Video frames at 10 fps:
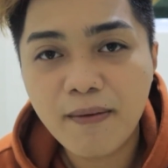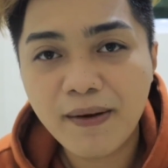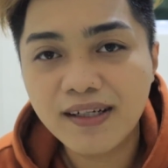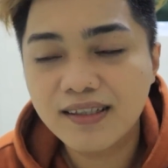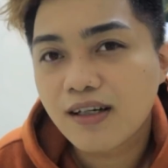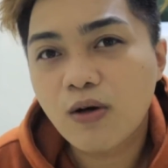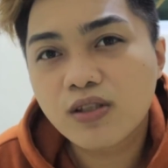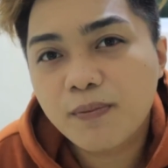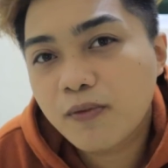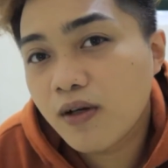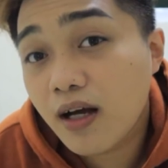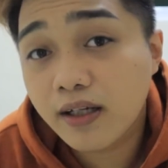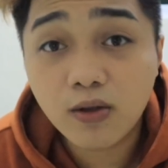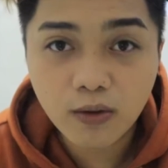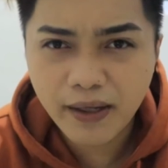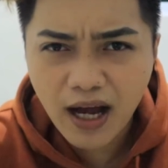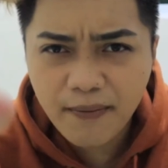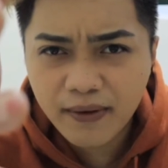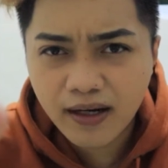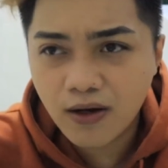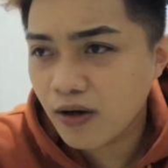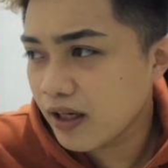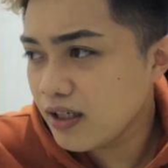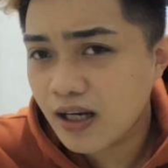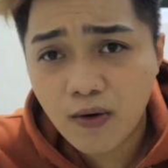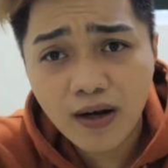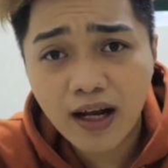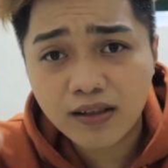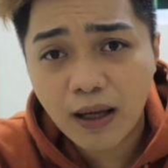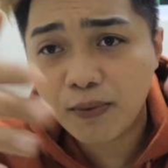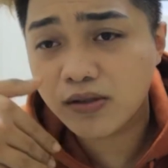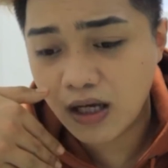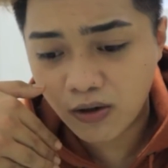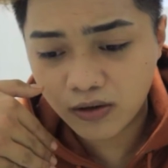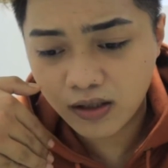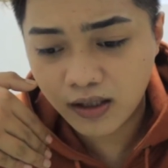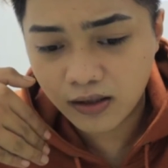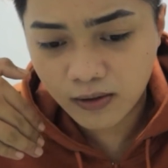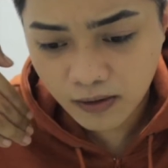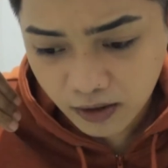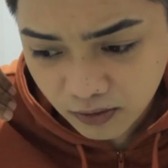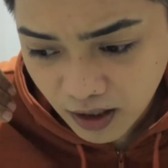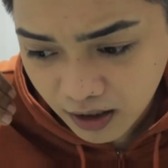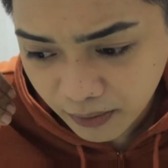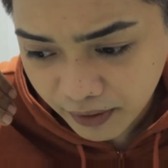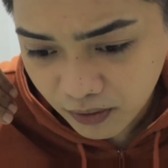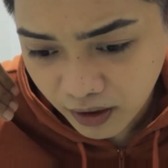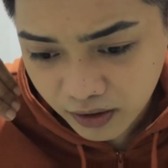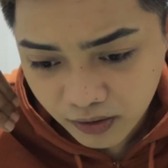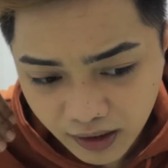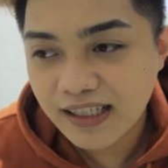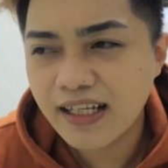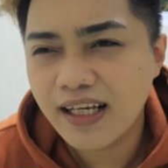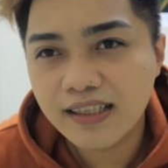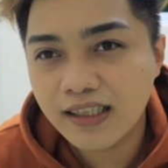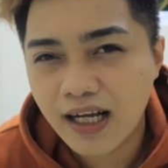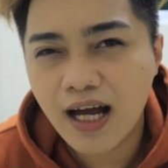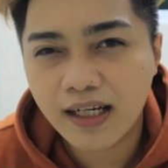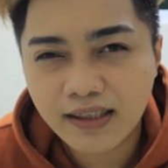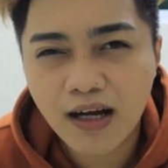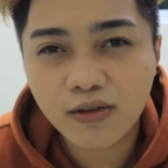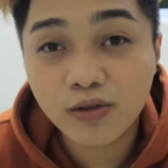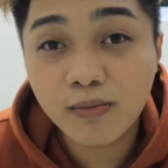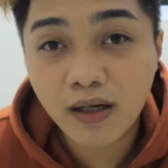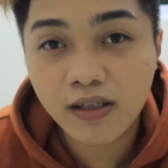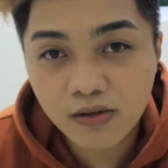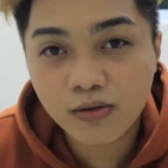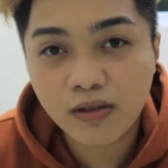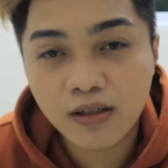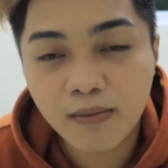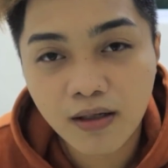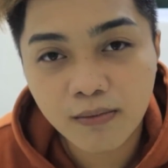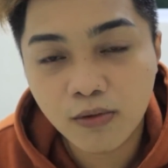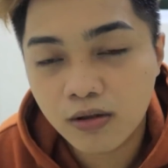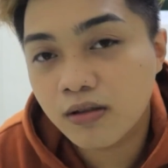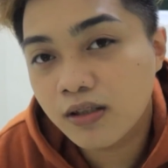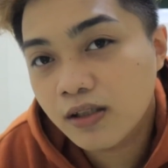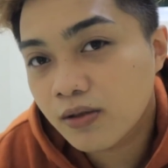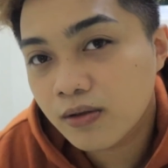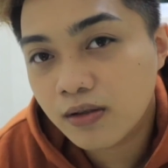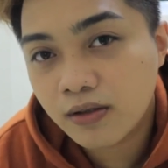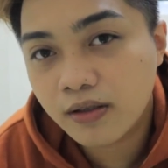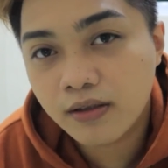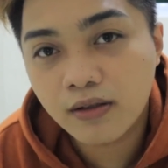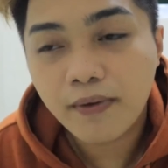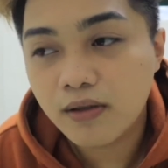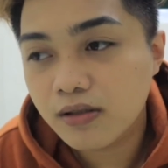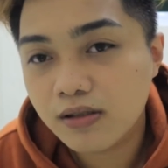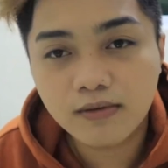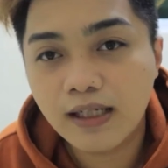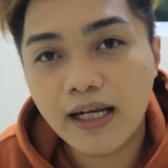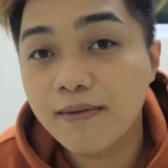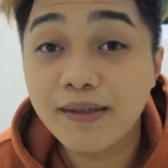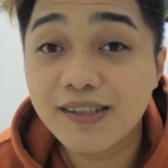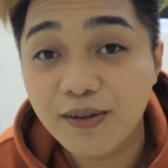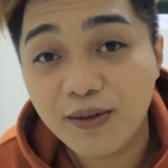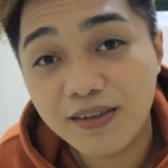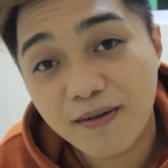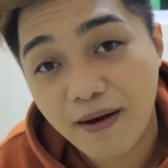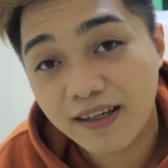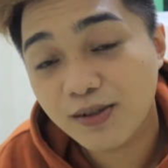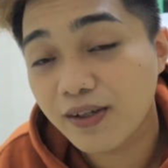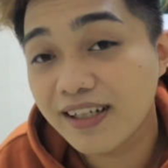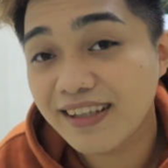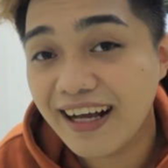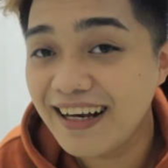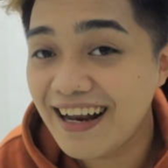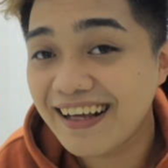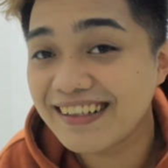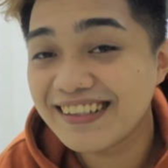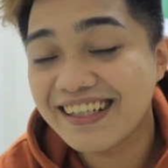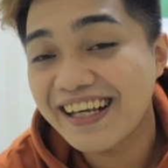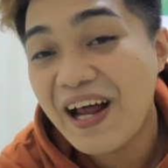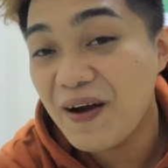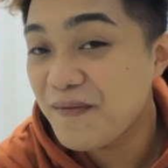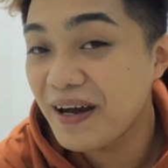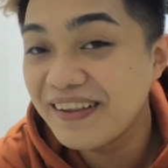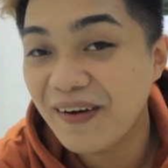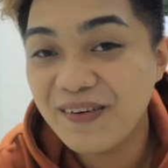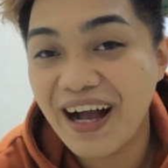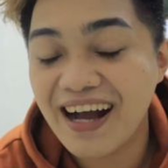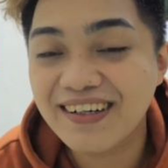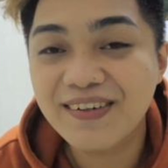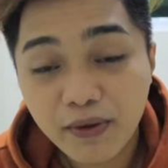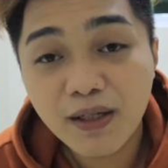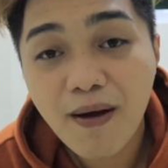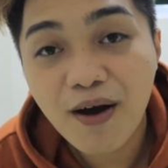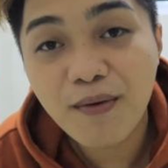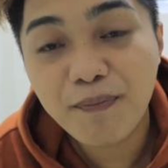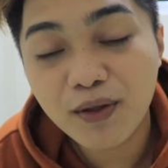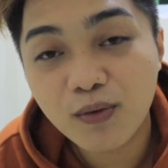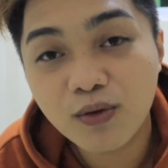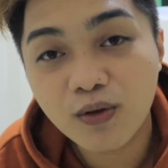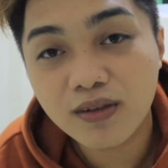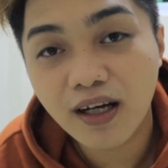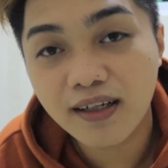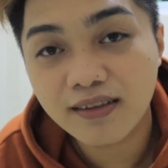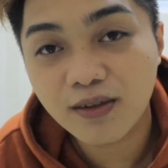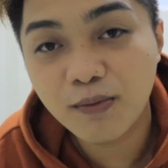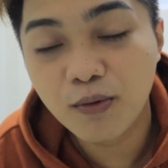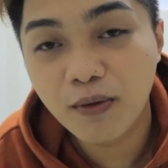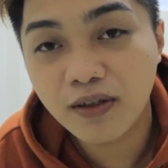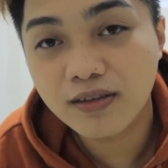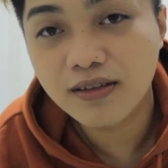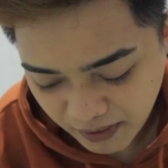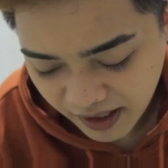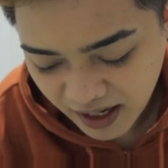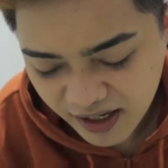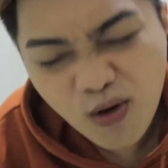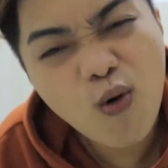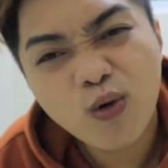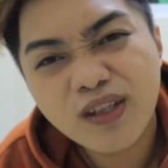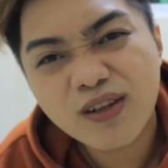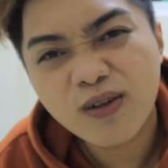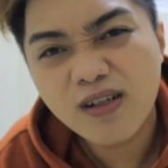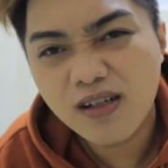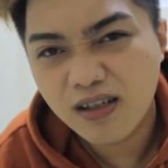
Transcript: Parang kausap ko lang, Ito, may camera, okay, ikaw lang. Tapos ako nandito, anong gagawin ko ngayon? Sana hindi nakakatakot yung mga itsura ng mga multo dito or ano. Pero wala naman, siguro ba diba? Sorry, ang tagal ha. Ah, kasi kinakabahan ako, gago. Pwede ba ako magpatugtog ng ano, move on? Parang ayoko na, tol.